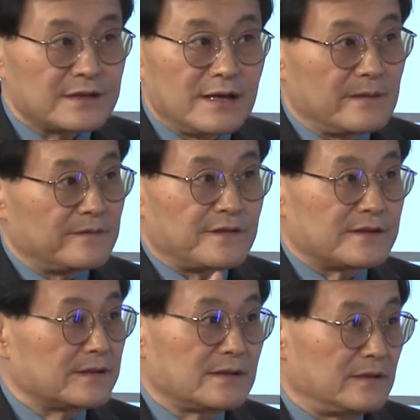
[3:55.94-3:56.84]
come
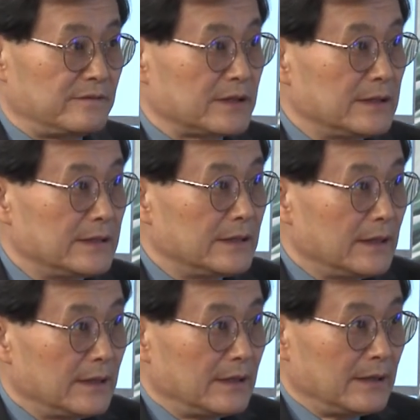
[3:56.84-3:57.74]
first served。
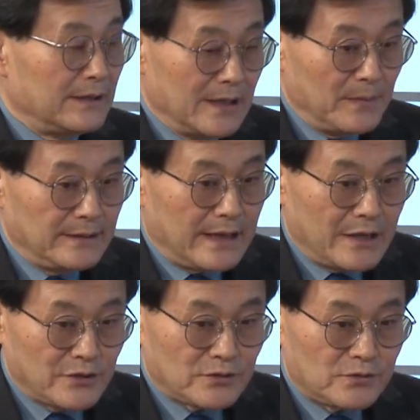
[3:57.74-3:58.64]
那么
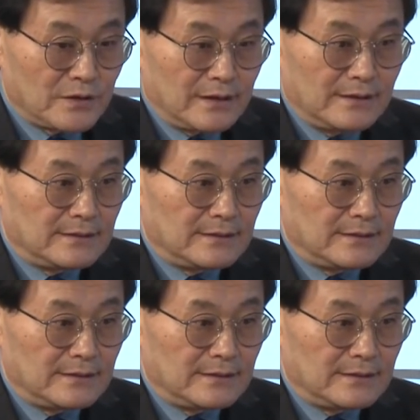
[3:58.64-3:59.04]
也就是说，